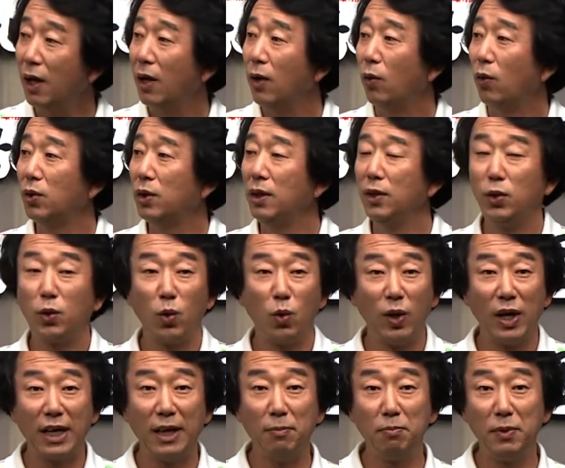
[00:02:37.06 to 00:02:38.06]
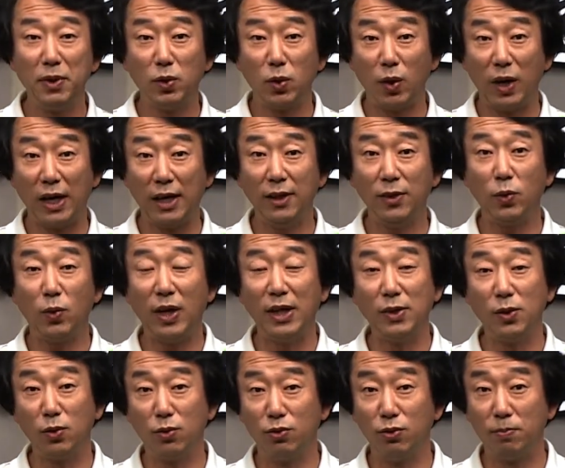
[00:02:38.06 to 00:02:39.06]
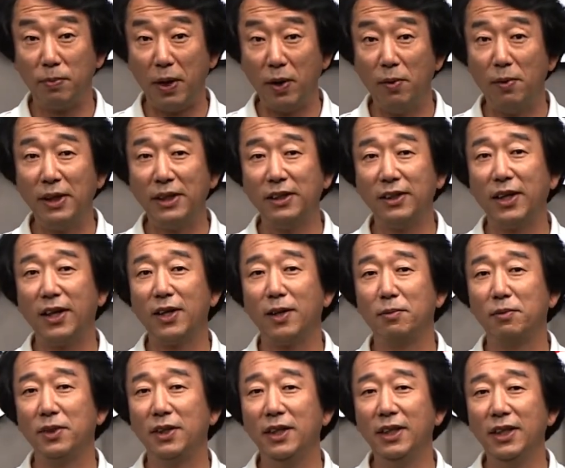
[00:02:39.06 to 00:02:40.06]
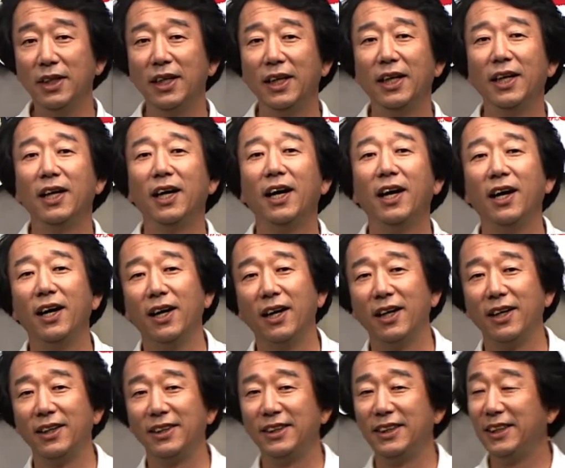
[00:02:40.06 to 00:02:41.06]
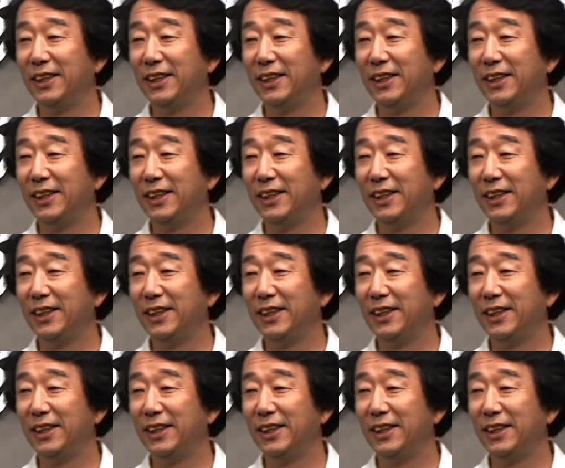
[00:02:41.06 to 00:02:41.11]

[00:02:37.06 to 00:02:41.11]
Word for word: 오늘 교활한 미소라는 관용구 배워봤는데 여러분들 아,